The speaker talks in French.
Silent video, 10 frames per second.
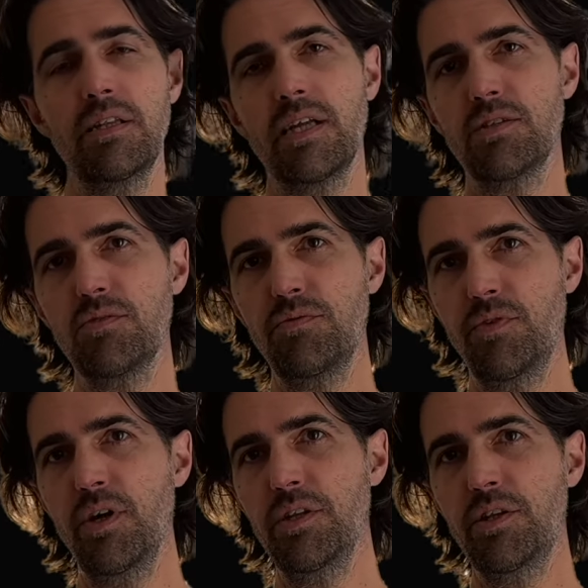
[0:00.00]
Dans une
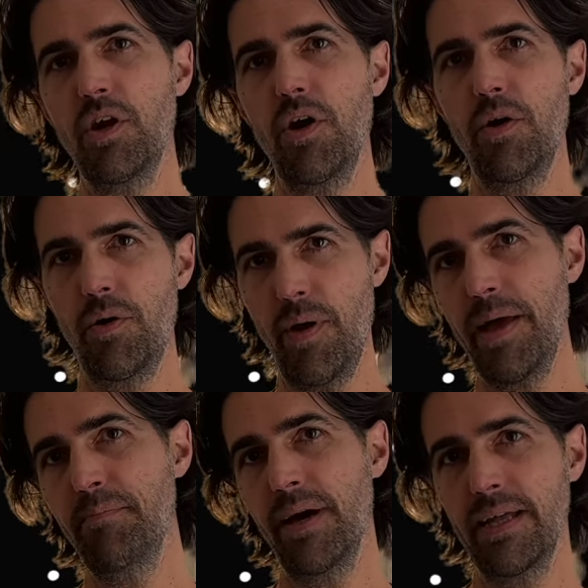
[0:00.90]
flotte, il y a un
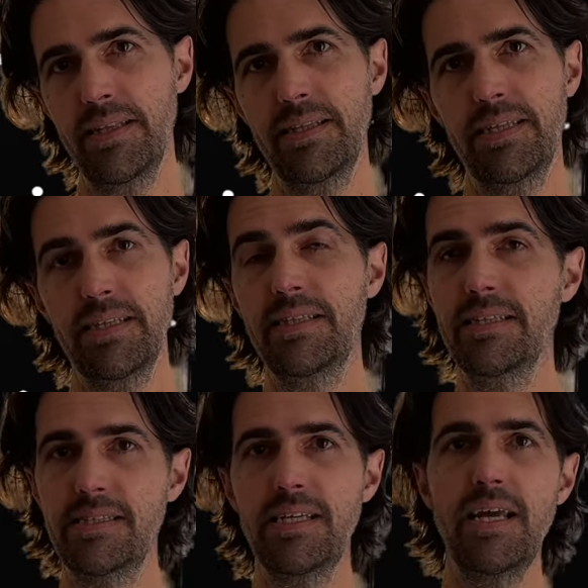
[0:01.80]
iPad qui est
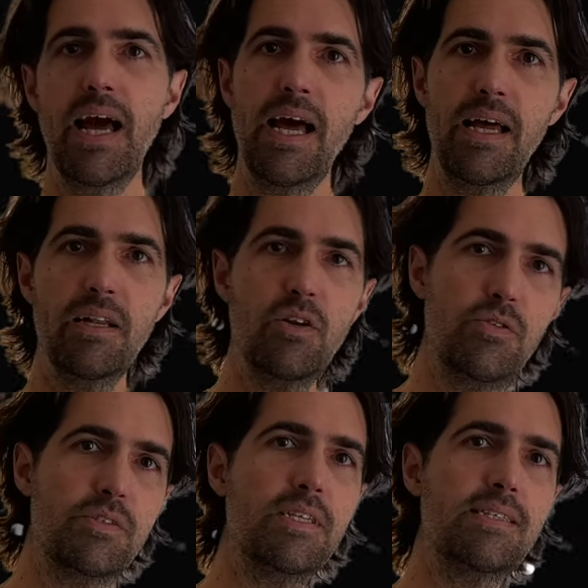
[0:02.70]
dédié à
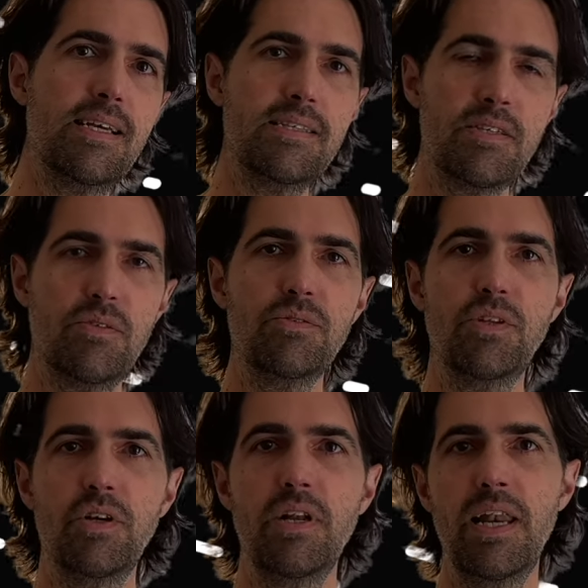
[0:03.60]
l'utilisation
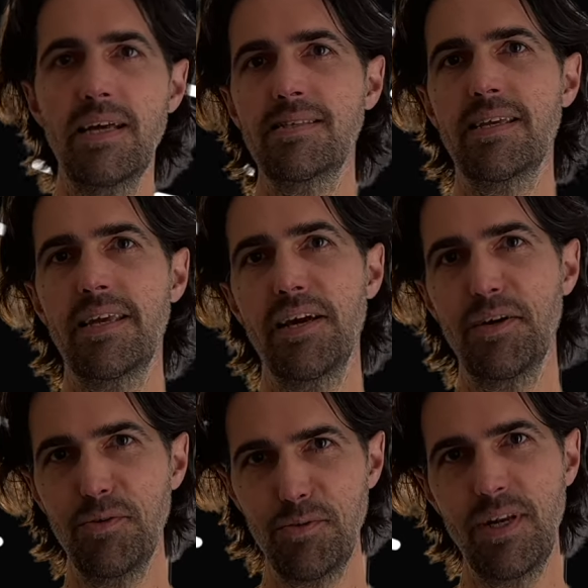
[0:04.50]
de l'enseignant
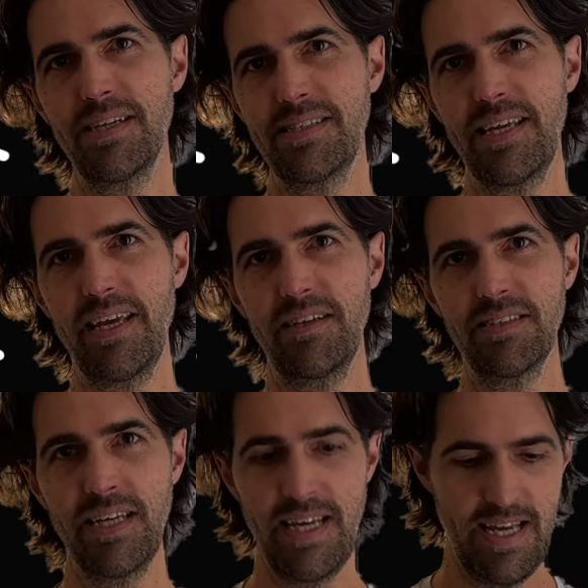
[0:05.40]
ou de l'enseignante.
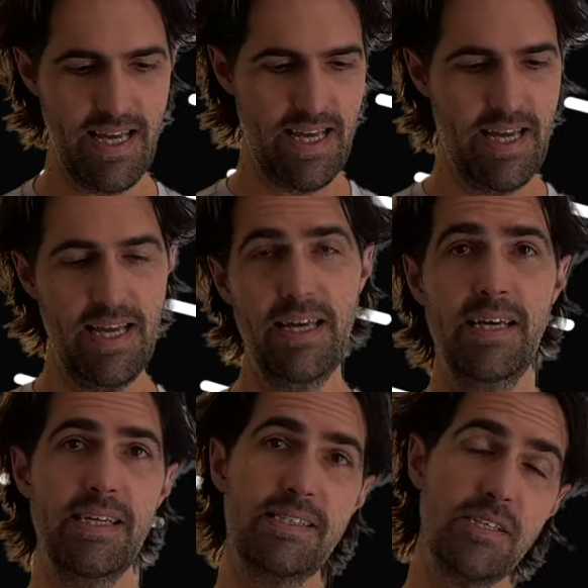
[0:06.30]

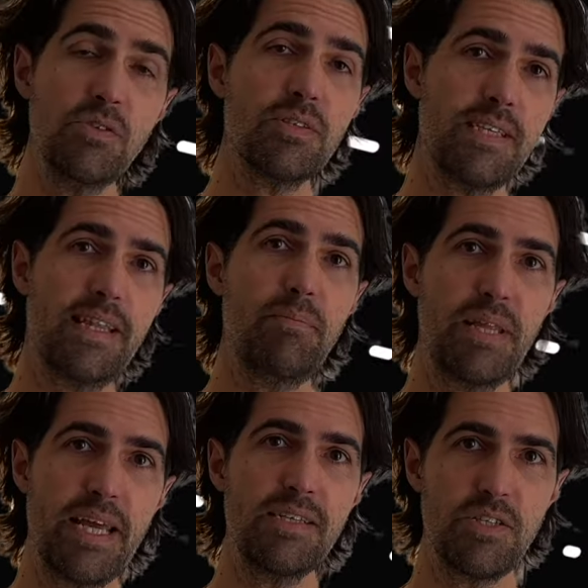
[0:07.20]
Et c'est sur cette
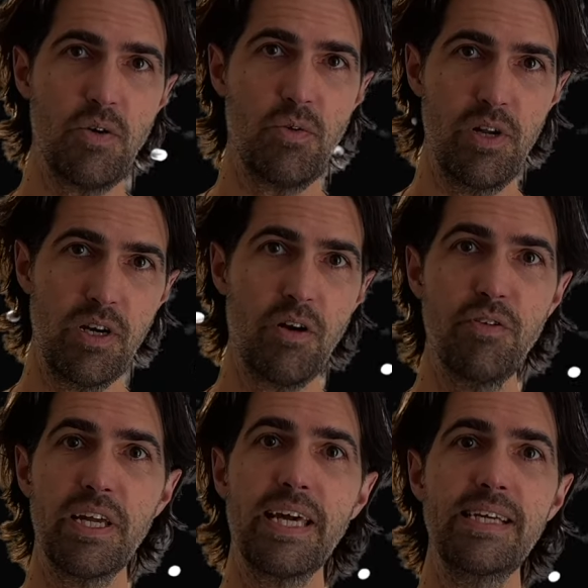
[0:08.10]
application-là qu'on
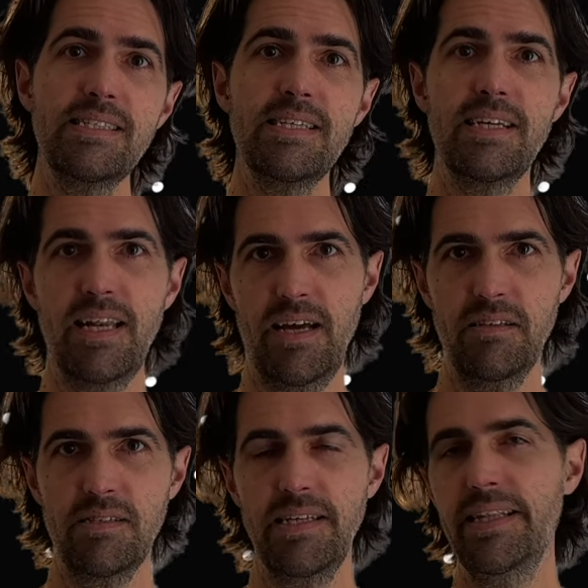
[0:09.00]
va créer ces
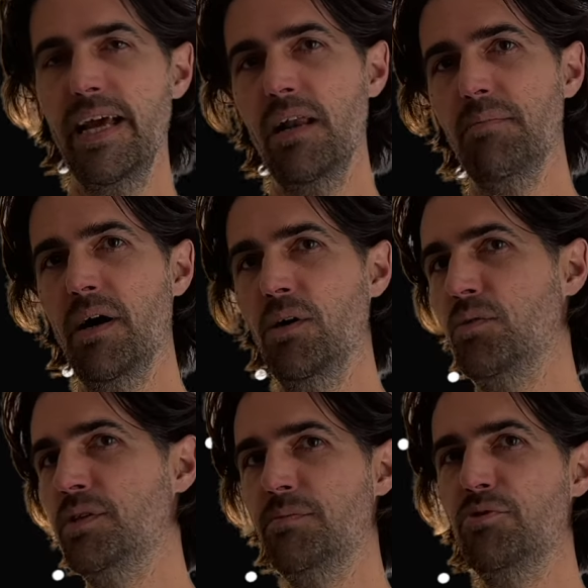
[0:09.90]
classes, idéalement
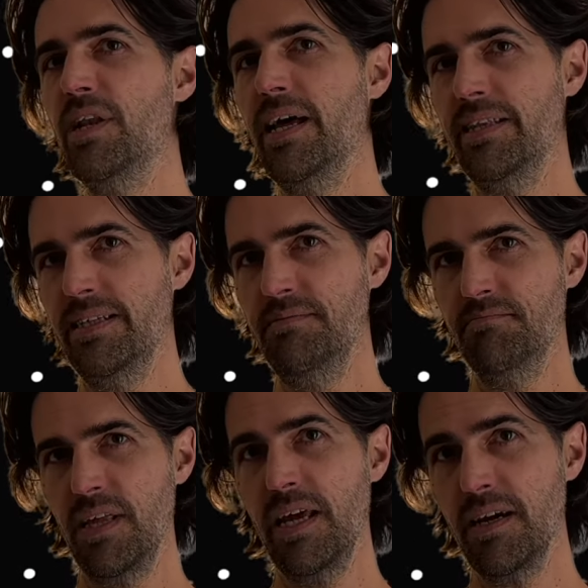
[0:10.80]
au début de l'année,
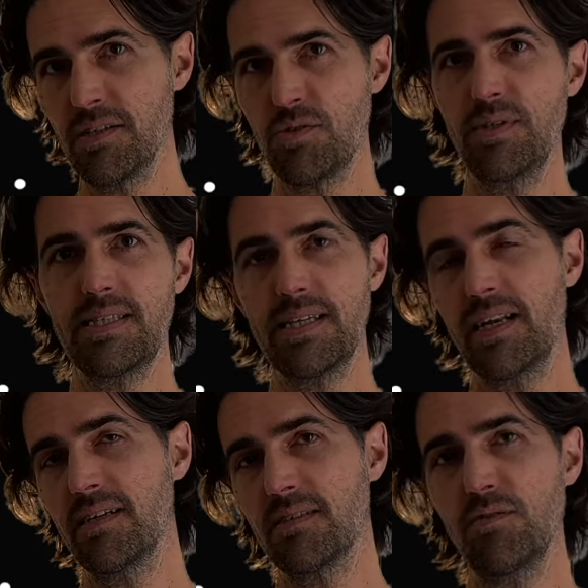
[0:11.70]
et ensuite ces
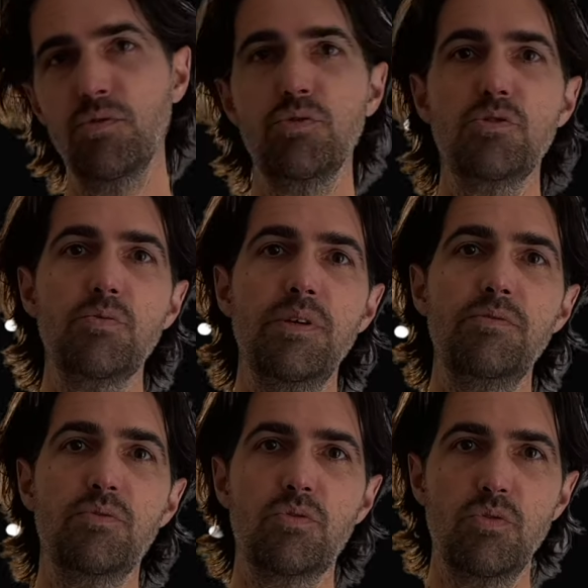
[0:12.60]
classes-là vont nous suivre
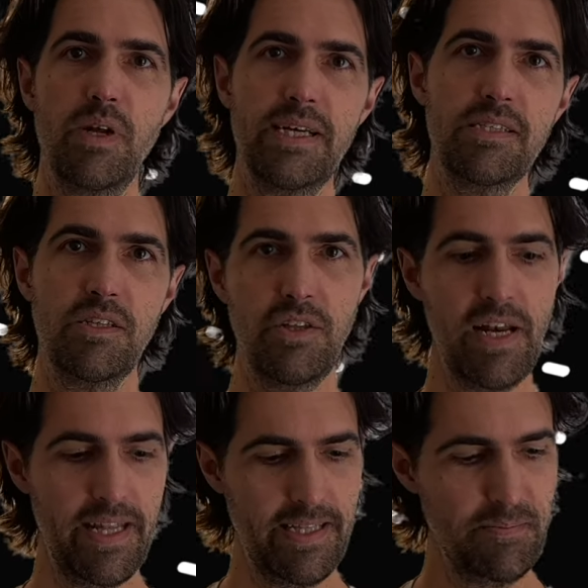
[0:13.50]
tout le reste de
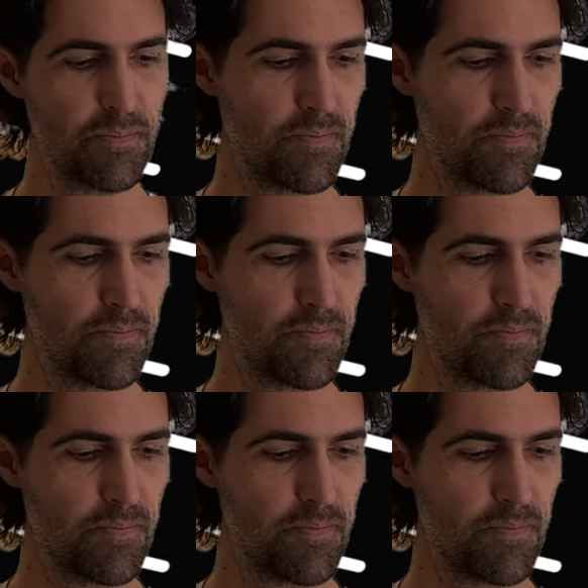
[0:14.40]
l'année.